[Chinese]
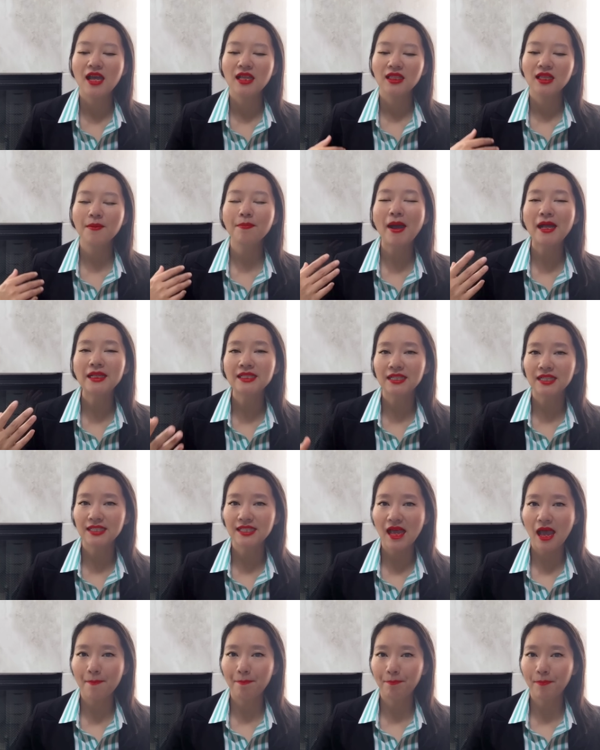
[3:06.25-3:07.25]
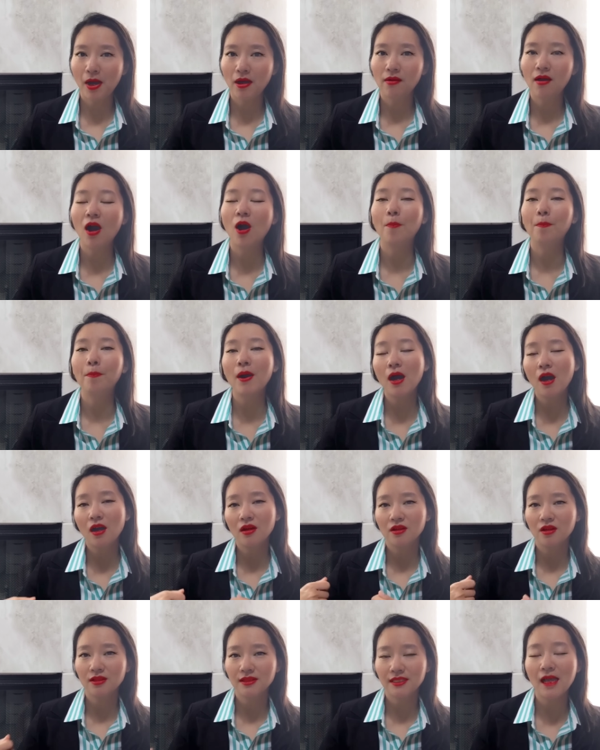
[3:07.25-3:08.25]
你把整个菜包好，包
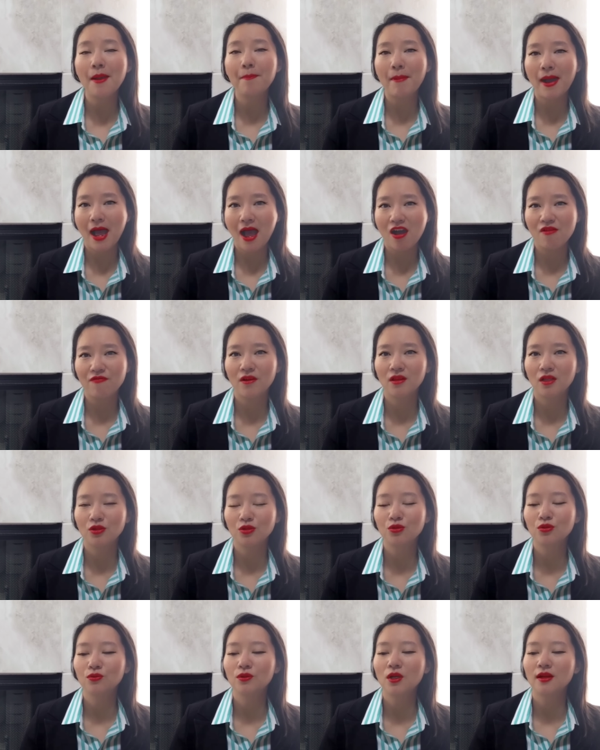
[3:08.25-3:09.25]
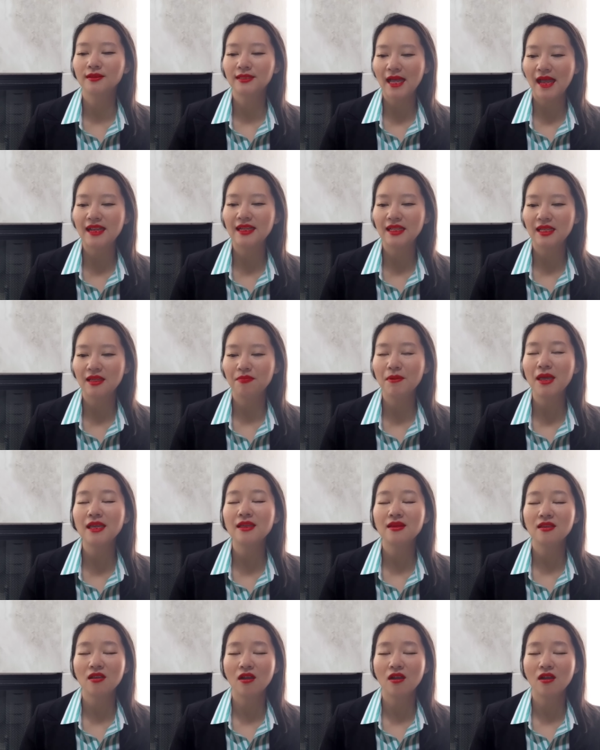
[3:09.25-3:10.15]
好以后再把它放到塑料袋里面，